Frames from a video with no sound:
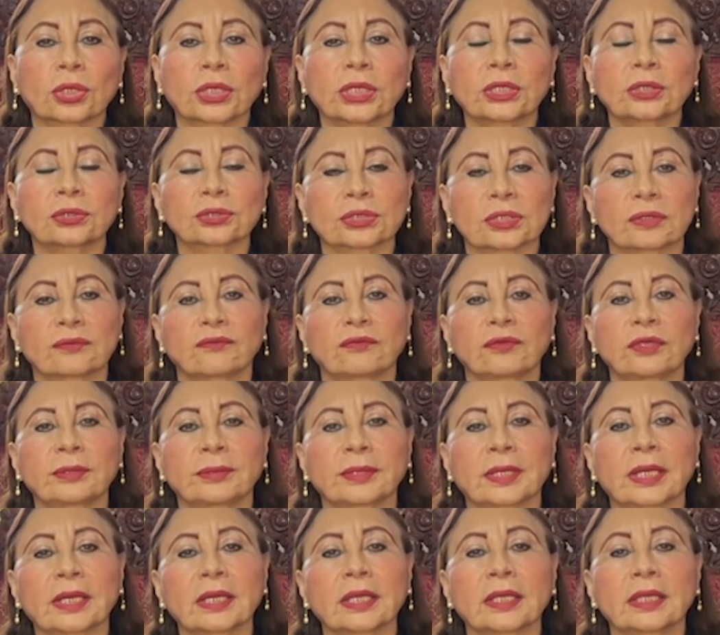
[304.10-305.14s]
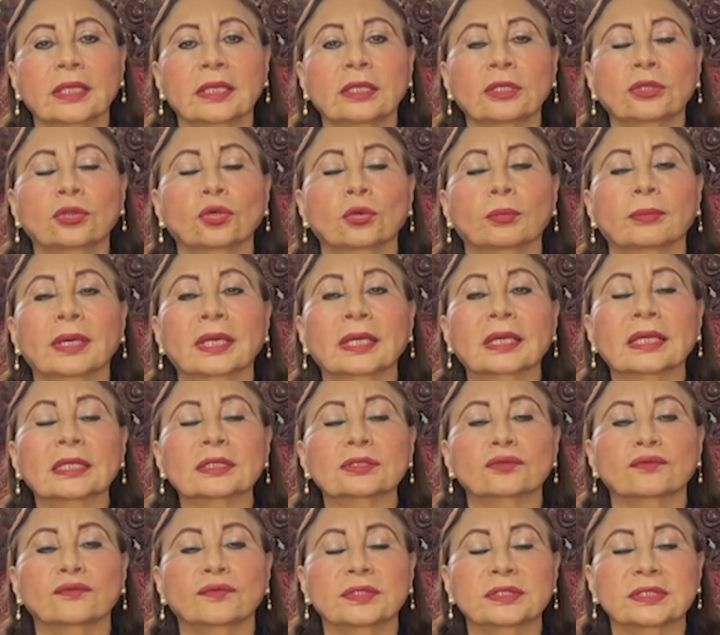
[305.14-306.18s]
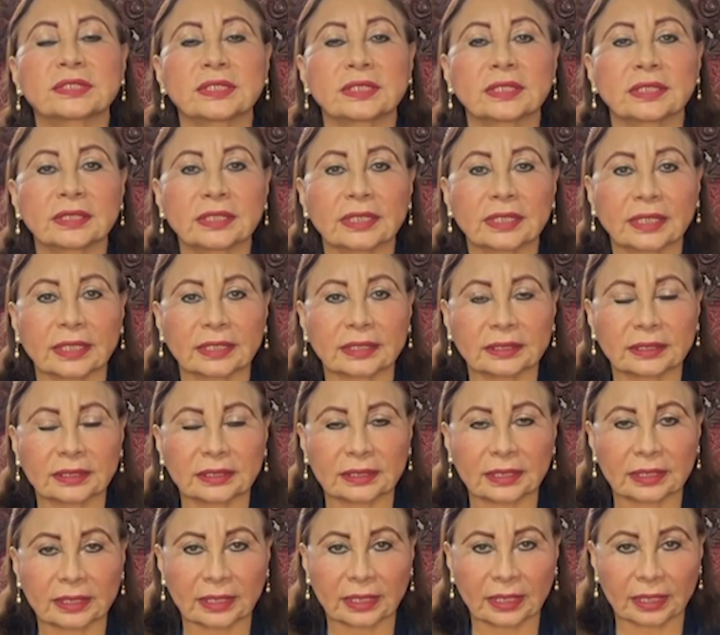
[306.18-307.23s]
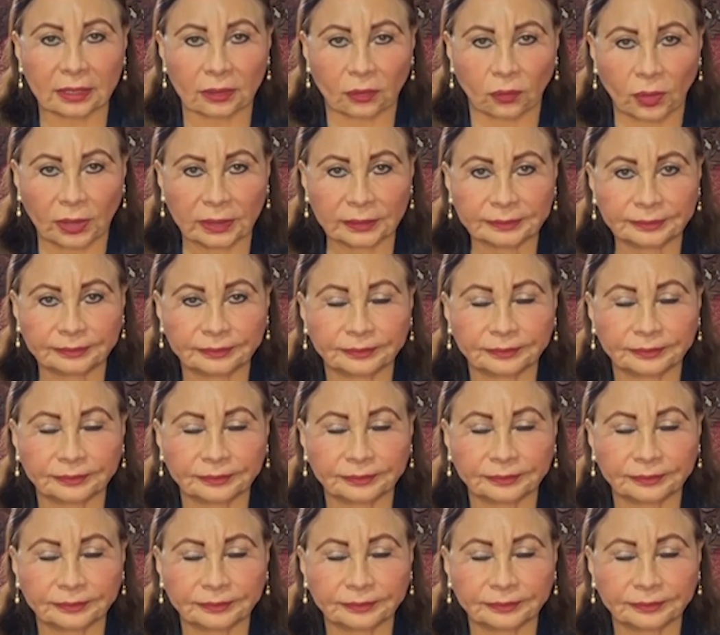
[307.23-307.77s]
ricos en fibra y tomar la suficiente cantidad de agua.